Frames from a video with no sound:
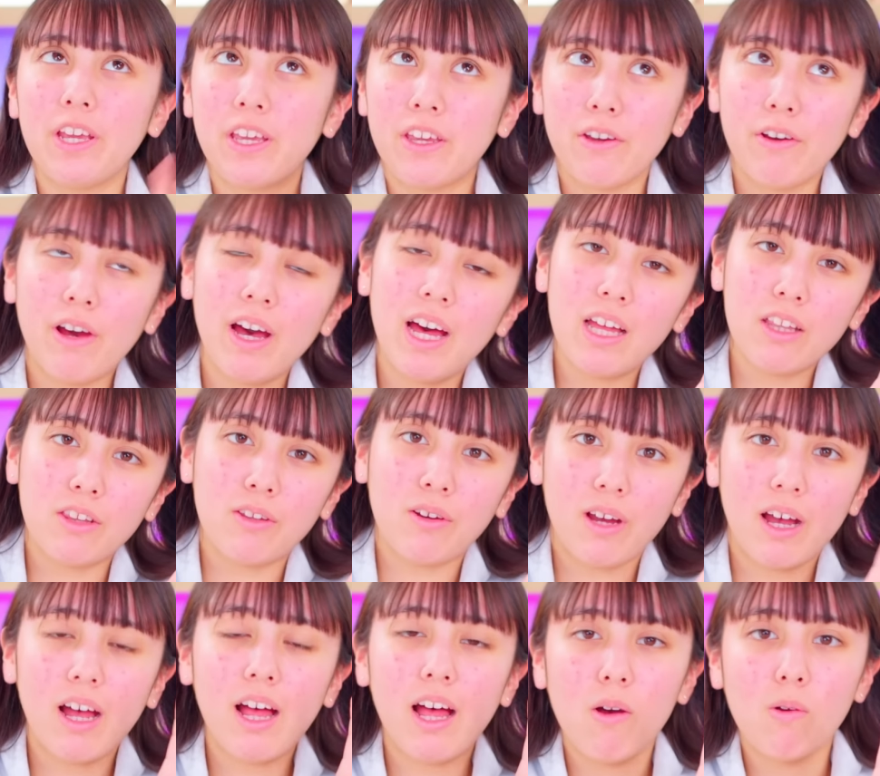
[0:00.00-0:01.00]
リキュアと
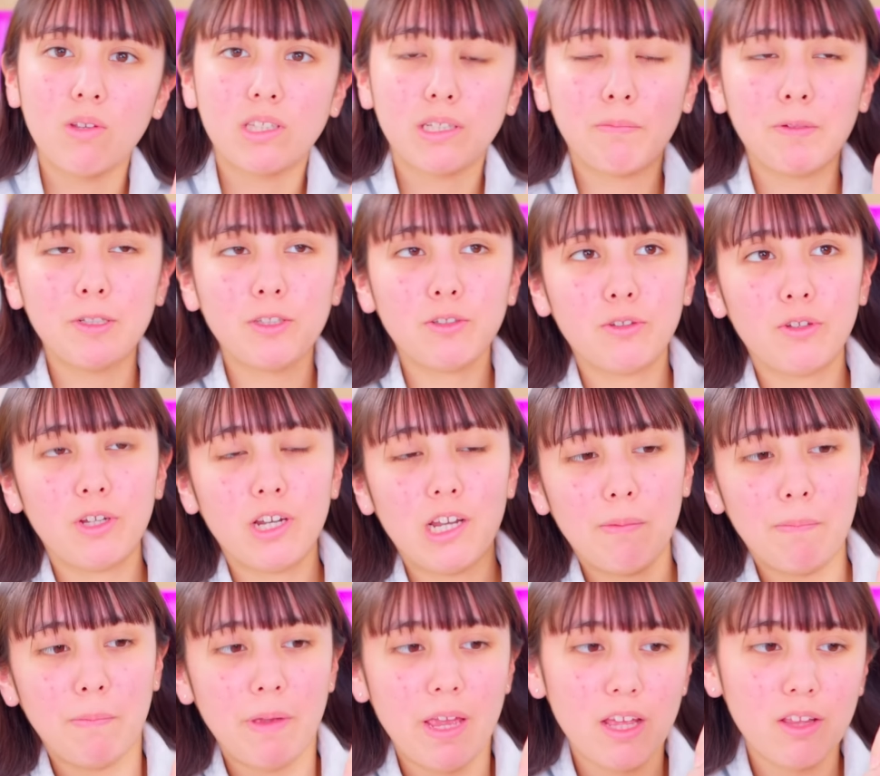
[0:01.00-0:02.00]
かおじゃまじょ
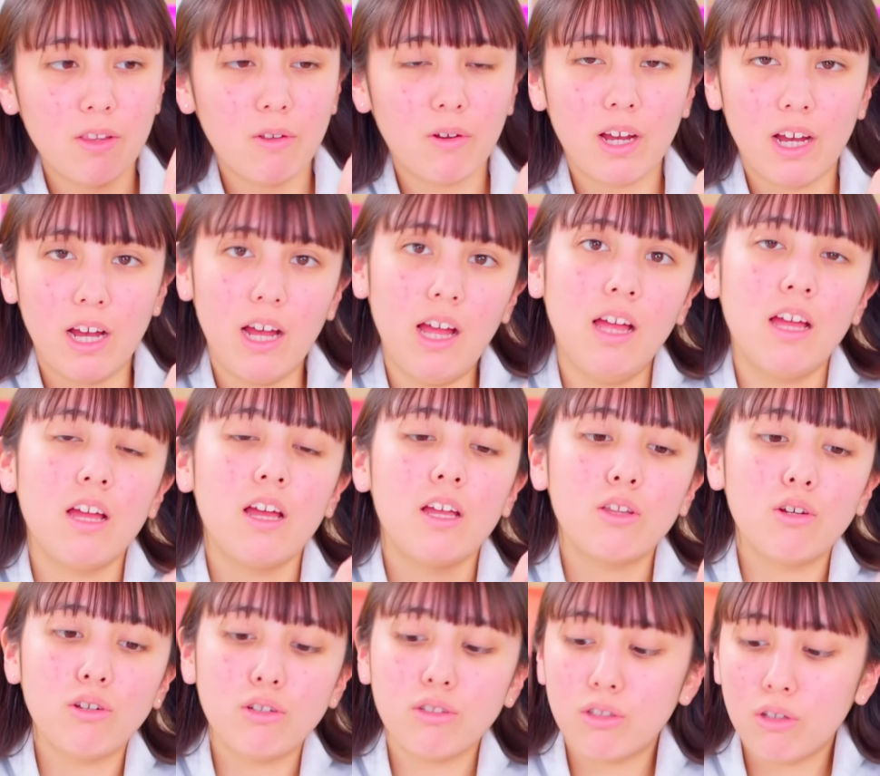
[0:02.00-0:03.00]
ドレミとか
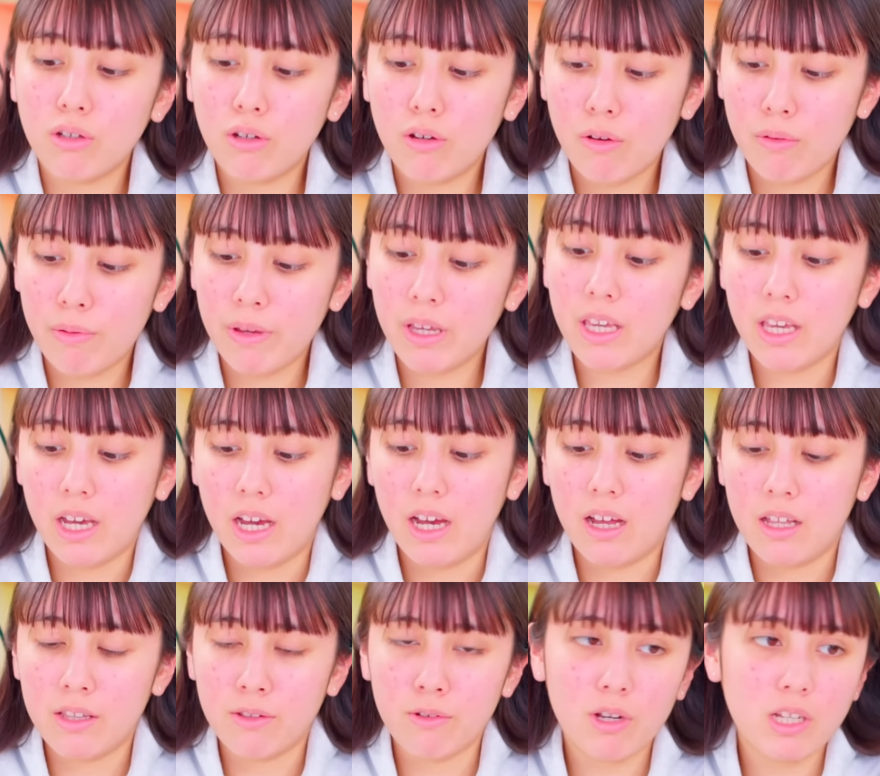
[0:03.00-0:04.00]

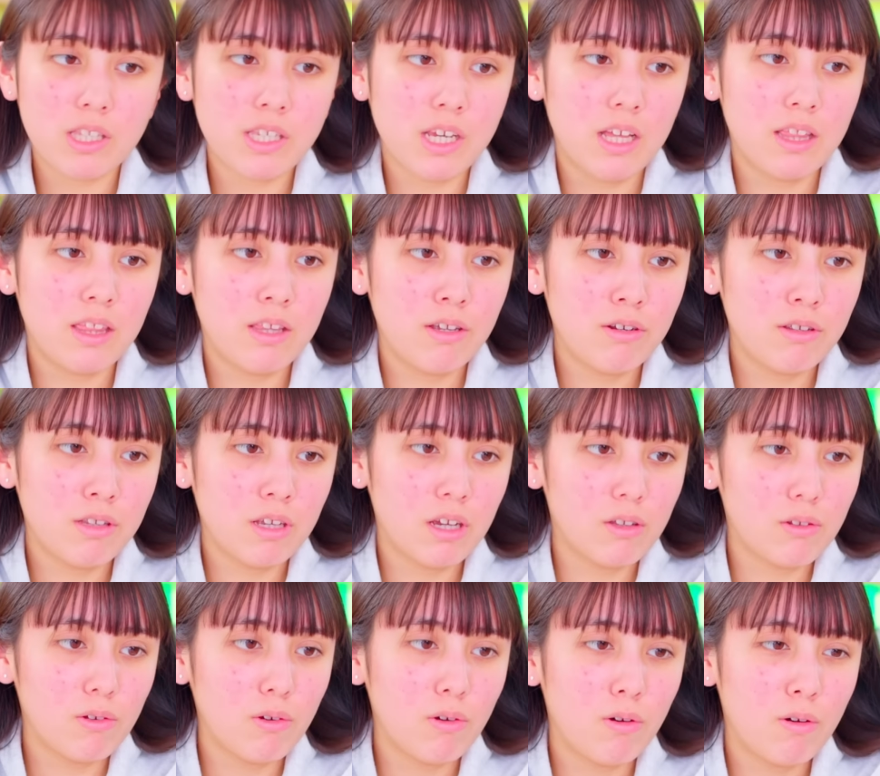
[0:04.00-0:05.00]
トルソーフィギュアのガチャやってるんだ
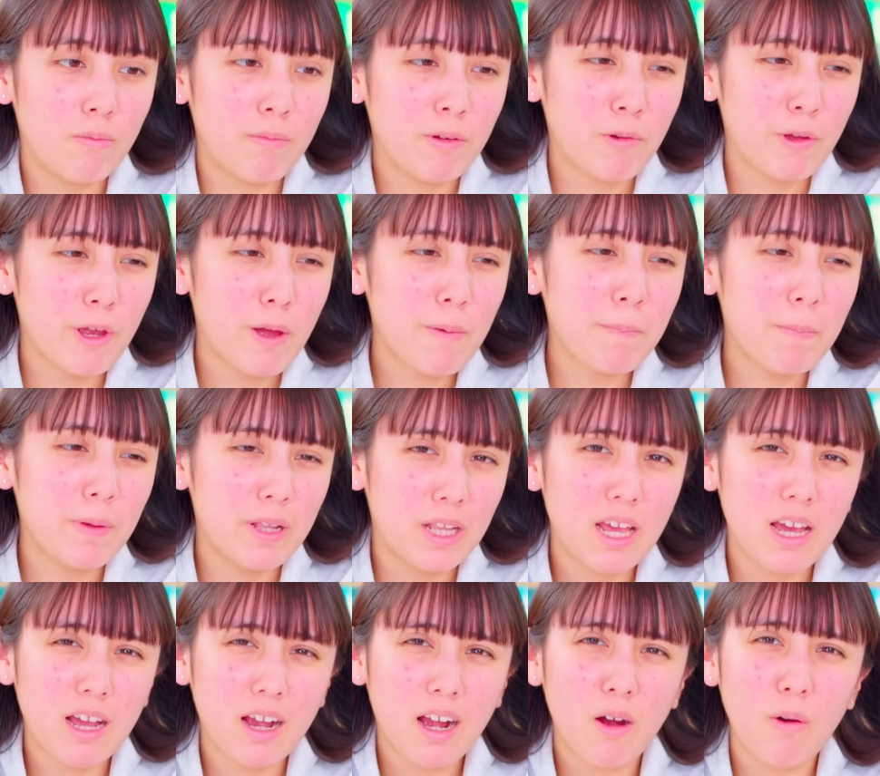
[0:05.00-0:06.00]
けど、でもやっぱ
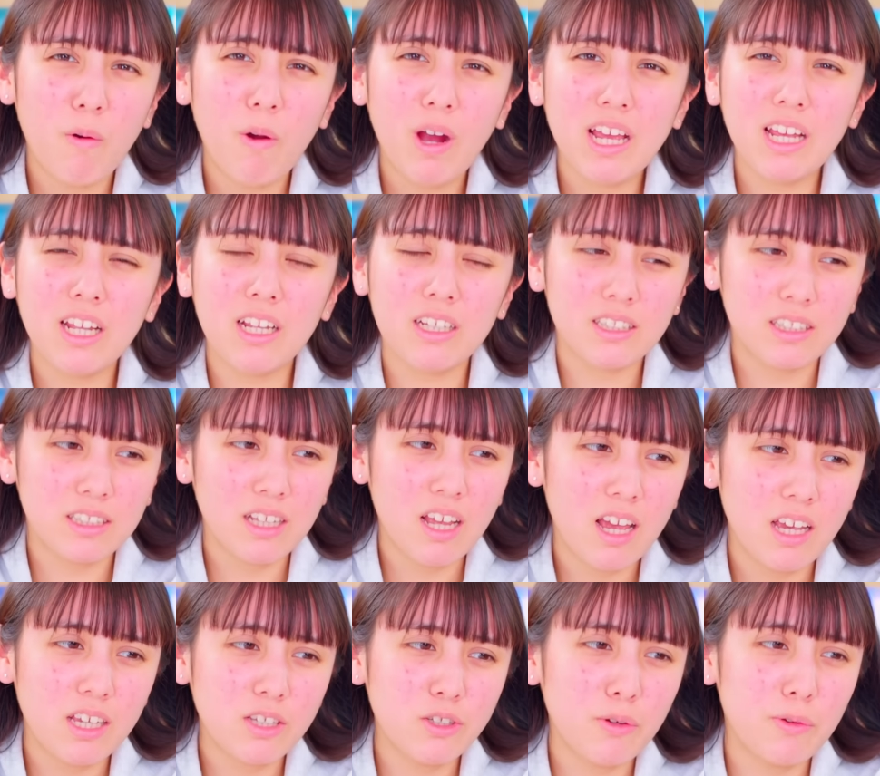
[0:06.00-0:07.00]
ね、可愛いですね。
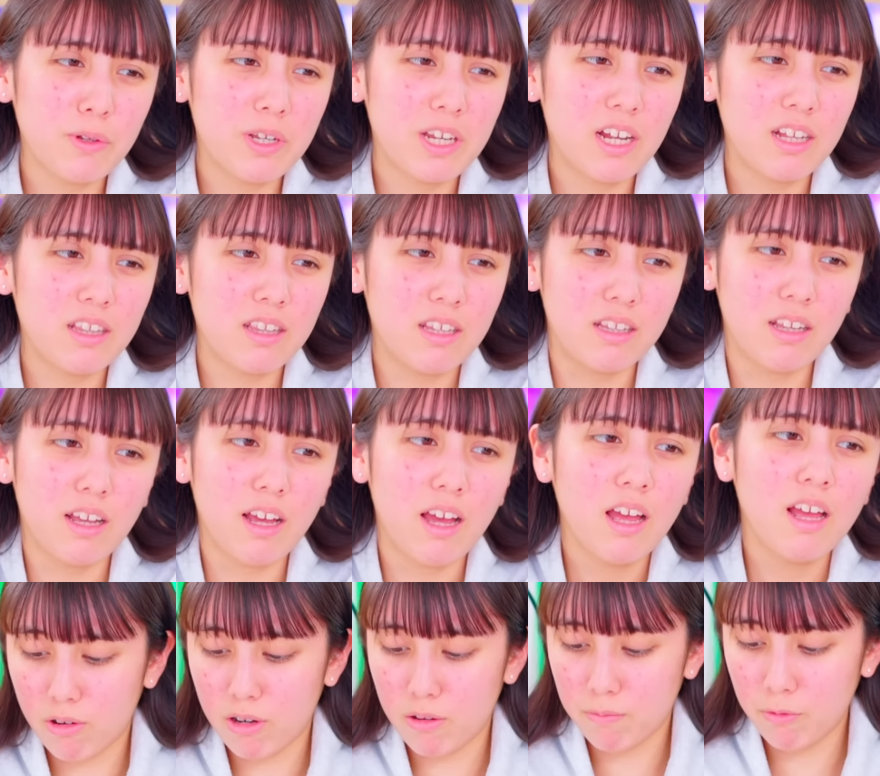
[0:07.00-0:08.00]
衣装になってて。
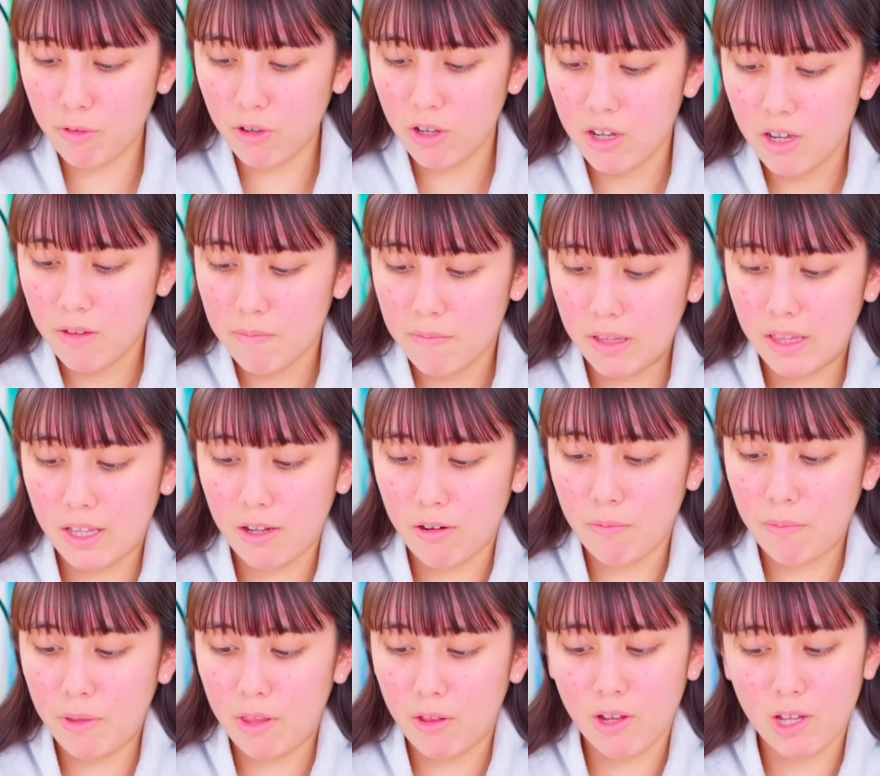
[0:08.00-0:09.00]
これもまた
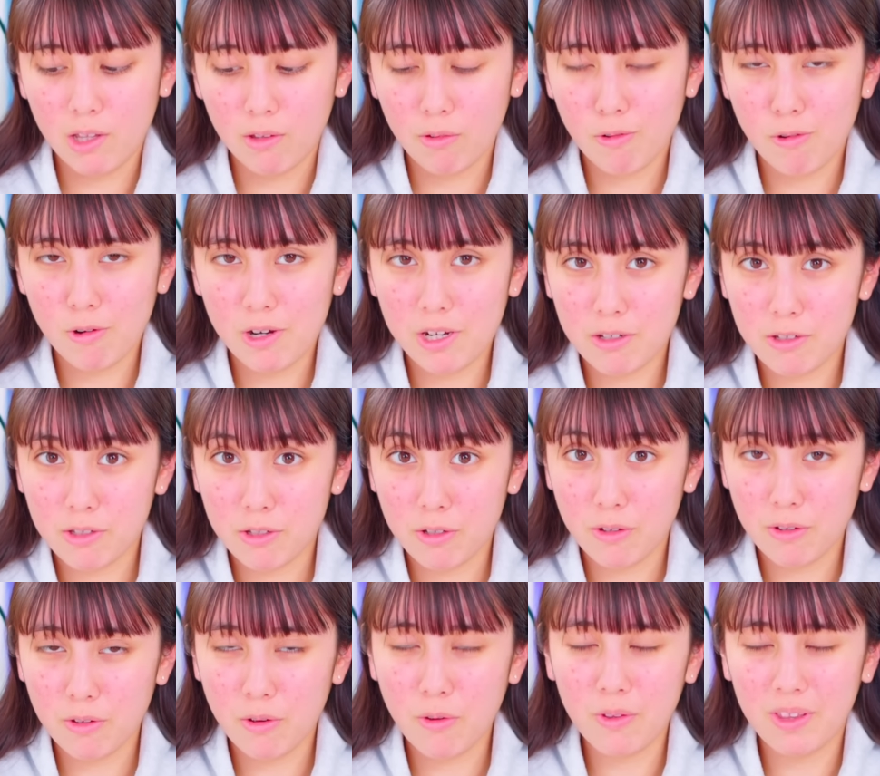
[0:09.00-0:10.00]
ルミの
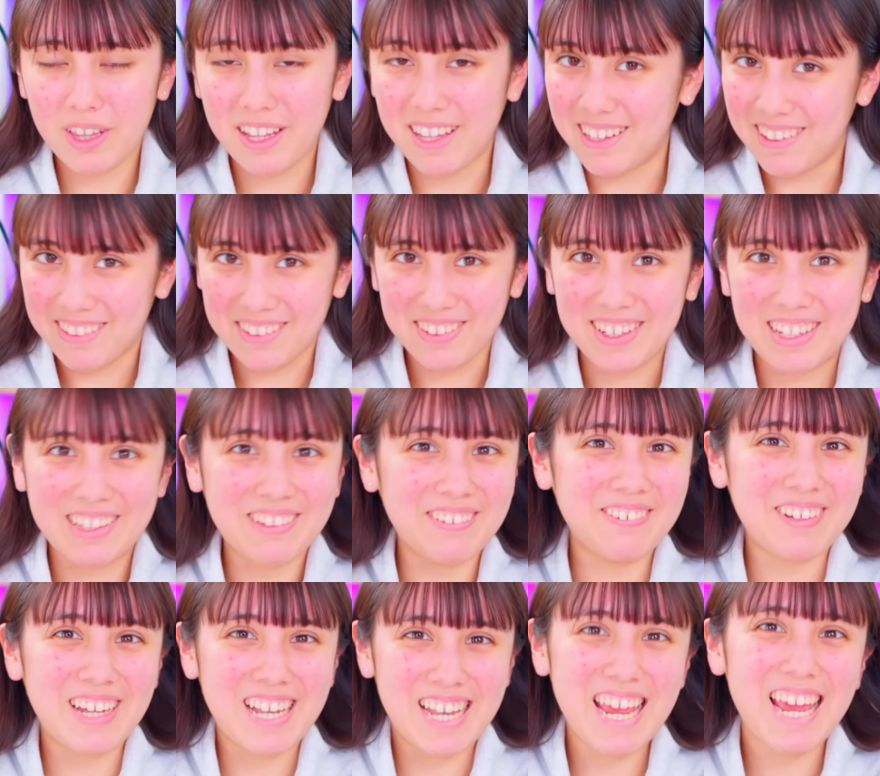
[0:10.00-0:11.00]
コレクション本棚とか
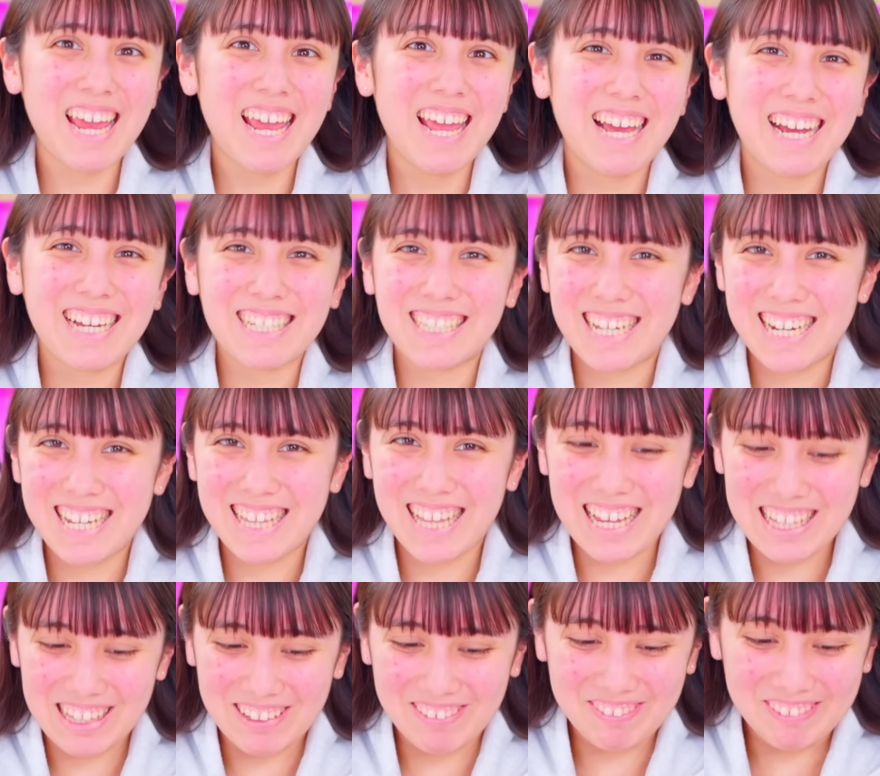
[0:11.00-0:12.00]
の上に飾り
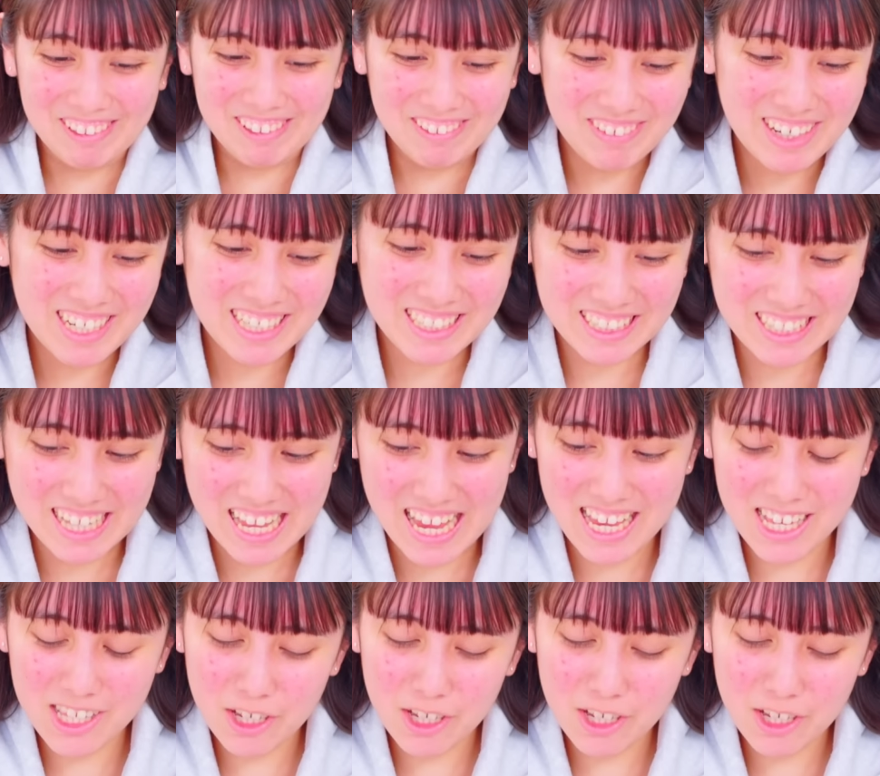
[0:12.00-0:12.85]
たいと思います。で、